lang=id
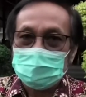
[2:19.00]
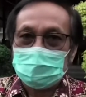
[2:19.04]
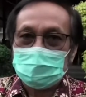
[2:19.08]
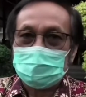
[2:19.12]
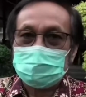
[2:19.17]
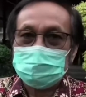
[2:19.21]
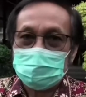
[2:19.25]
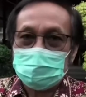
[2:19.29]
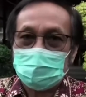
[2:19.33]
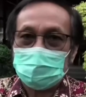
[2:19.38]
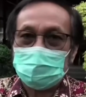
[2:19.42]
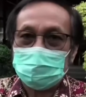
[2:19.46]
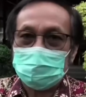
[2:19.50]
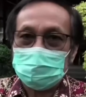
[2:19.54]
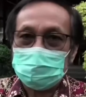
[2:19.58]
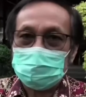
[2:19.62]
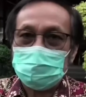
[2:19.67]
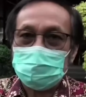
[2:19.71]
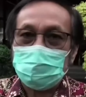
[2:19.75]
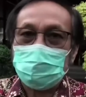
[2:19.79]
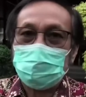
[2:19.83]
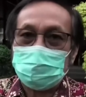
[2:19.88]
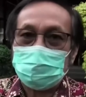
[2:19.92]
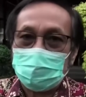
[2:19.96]
terjalin
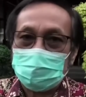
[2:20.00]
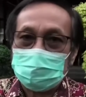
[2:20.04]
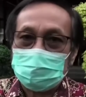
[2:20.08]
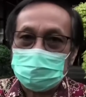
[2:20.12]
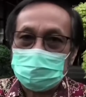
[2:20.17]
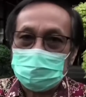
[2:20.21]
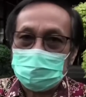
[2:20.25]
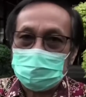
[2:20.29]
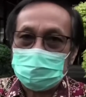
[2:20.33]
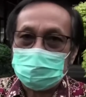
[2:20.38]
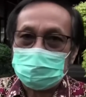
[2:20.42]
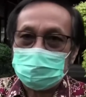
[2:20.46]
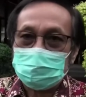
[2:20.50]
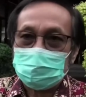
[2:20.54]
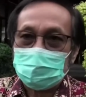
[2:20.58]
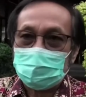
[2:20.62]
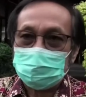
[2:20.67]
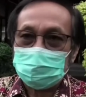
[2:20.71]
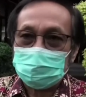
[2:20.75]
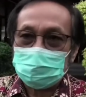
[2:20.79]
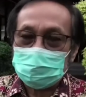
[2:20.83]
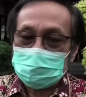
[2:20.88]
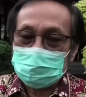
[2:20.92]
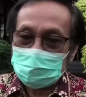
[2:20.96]
cukup baik dan
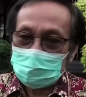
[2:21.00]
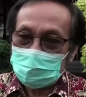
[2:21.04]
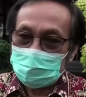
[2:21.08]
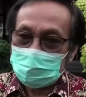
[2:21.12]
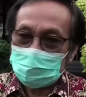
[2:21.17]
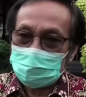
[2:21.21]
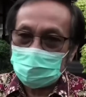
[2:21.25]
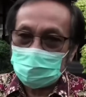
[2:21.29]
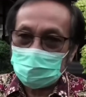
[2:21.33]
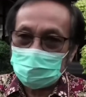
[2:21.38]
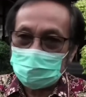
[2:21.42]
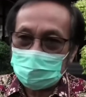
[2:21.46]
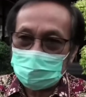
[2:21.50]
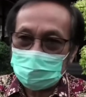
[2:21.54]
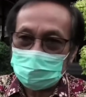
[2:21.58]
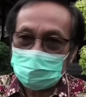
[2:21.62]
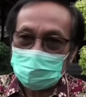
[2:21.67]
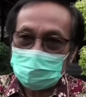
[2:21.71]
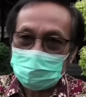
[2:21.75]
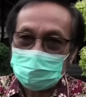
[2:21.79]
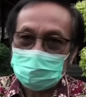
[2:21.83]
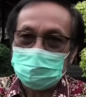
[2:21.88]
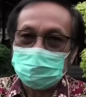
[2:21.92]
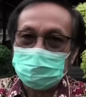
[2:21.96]
kami tetap
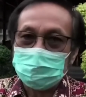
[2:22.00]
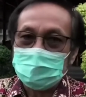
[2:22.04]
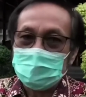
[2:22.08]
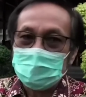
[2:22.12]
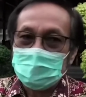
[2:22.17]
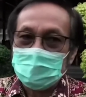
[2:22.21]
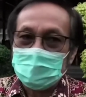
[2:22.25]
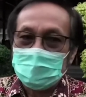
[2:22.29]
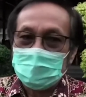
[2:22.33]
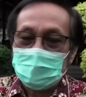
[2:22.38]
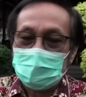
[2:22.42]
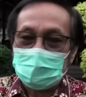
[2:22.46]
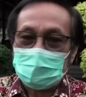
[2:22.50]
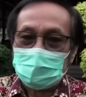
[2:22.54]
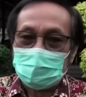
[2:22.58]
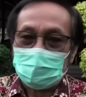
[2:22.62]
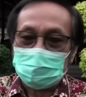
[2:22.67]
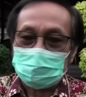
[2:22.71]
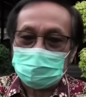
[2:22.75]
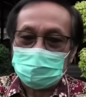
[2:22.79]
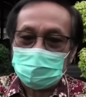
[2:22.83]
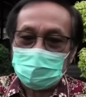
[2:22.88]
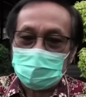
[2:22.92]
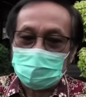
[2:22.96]
berupaya
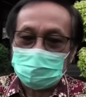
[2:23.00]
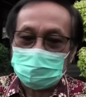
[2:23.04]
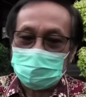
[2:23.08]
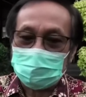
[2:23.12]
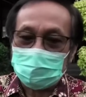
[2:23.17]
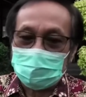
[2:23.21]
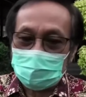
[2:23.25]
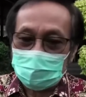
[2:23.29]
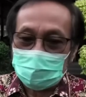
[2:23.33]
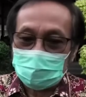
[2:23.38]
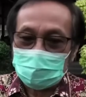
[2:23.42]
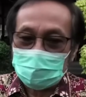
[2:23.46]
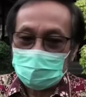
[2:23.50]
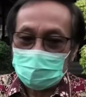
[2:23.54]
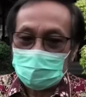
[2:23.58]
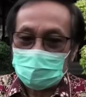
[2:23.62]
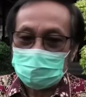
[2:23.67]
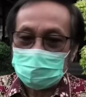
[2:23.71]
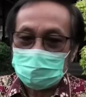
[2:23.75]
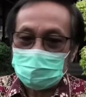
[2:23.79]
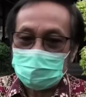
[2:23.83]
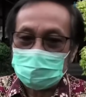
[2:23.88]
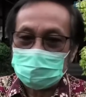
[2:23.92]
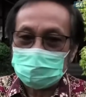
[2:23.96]
agar benar-benar
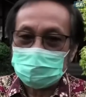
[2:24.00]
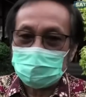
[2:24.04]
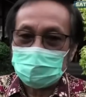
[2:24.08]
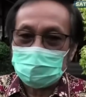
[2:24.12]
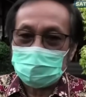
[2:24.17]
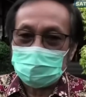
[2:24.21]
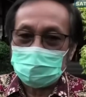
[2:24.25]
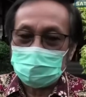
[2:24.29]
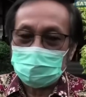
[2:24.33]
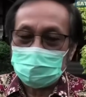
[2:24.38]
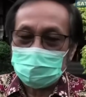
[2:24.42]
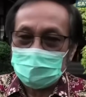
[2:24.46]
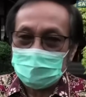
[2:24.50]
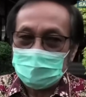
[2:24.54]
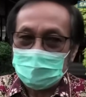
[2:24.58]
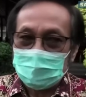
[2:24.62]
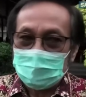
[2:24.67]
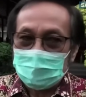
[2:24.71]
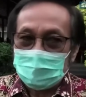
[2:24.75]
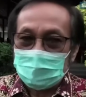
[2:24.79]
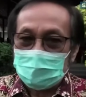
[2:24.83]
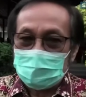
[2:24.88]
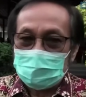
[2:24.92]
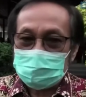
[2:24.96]
apa yang kita
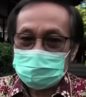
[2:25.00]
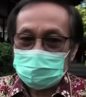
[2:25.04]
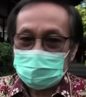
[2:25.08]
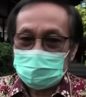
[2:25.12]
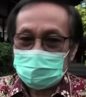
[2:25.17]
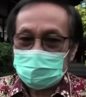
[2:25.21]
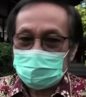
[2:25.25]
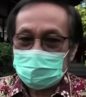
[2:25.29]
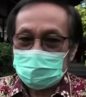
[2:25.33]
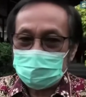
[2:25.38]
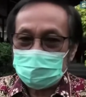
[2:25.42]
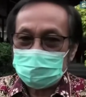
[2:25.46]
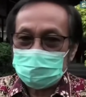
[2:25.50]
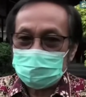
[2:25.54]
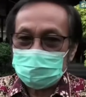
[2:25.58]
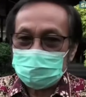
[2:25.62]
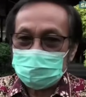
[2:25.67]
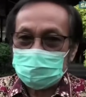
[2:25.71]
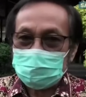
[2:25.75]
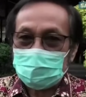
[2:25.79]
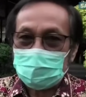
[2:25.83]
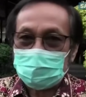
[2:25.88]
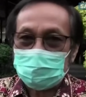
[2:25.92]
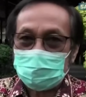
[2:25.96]
laksanakan
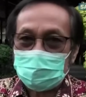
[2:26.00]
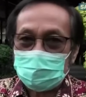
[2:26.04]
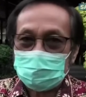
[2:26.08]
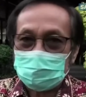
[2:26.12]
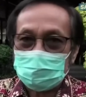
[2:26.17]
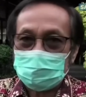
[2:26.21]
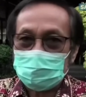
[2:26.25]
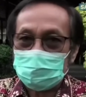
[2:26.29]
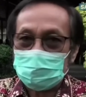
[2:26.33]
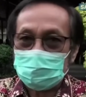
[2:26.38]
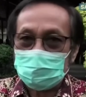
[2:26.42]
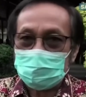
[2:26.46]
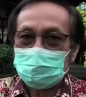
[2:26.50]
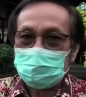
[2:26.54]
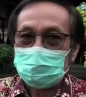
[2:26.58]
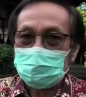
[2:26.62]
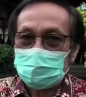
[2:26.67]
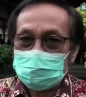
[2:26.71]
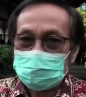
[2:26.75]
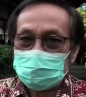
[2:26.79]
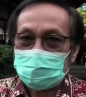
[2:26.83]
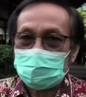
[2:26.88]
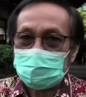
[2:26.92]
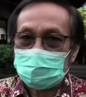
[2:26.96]
manfaat untuk
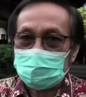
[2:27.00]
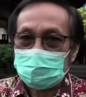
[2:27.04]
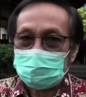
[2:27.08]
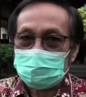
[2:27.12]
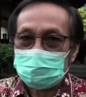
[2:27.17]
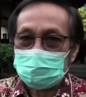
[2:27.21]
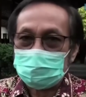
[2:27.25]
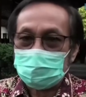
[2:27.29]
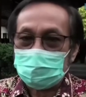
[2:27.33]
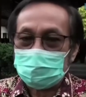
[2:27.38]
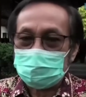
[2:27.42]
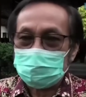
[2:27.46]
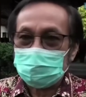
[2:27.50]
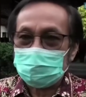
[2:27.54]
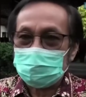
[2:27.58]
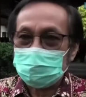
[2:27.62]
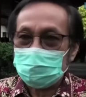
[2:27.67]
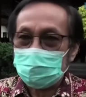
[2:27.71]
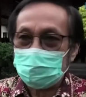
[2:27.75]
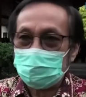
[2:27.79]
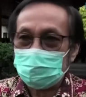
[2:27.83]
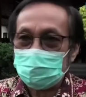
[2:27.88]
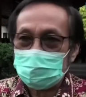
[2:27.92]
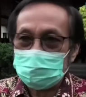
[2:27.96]
masyarakat dan saya
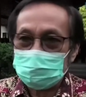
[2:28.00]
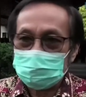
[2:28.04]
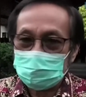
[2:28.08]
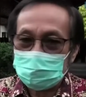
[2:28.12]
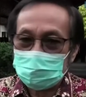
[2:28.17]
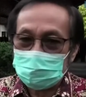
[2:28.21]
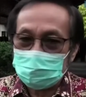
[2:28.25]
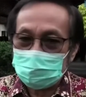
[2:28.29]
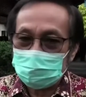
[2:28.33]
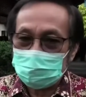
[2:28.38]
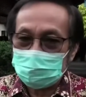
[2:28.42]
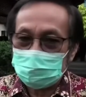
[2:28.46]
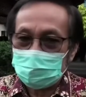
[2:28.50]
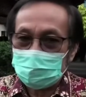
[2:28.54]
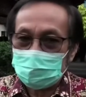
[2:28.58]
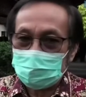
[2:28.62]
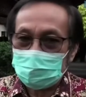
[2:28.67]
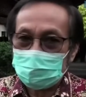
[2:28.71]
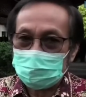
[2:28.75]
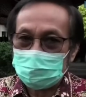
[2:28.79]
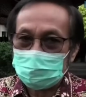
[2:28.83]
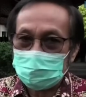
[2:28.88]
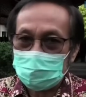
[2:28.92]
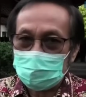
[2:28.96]
juga mengajak
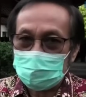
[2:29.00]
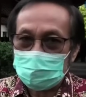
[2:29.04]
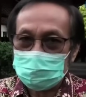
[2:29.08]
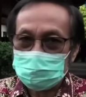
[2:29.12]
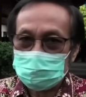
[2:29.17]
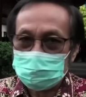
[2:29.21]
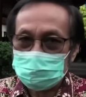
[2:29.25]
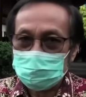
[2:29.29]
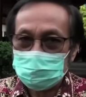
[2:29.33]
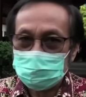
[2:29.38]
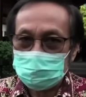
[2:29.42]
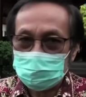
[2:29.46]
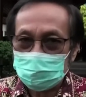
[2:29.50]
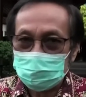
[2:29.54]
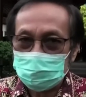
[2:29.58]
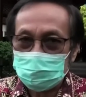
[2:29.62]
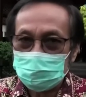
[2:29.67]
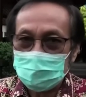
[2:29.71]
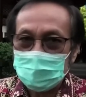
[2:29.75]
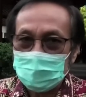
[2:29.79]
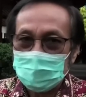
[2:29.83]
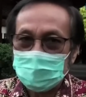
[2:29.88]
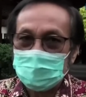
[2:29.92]
kepada pihak eksekutif